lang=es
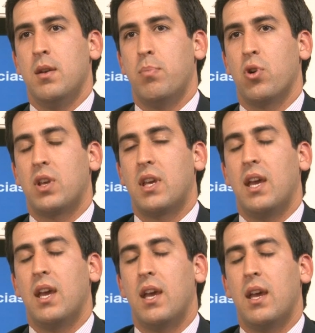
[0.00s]

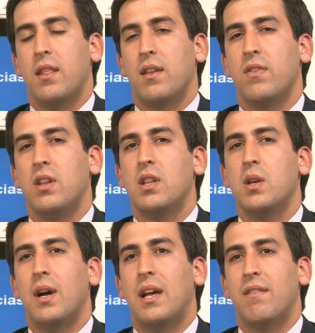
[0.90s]
porque en
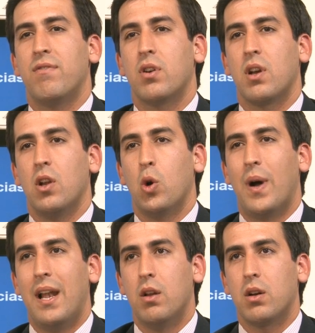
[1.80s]
definitiva el enfoque
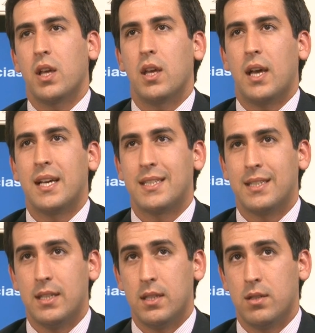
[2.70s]
global lo que
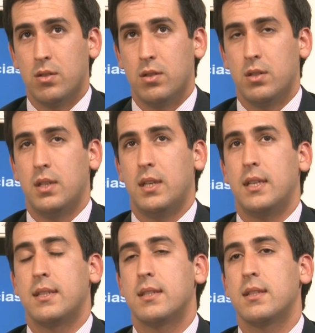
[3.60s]
hace
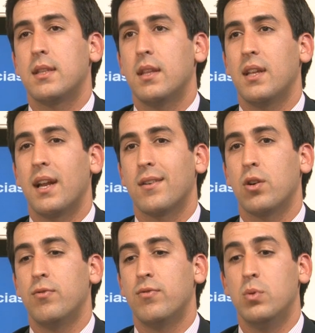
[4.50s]
es tender a
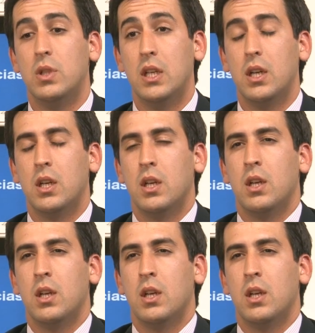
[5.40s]
confundir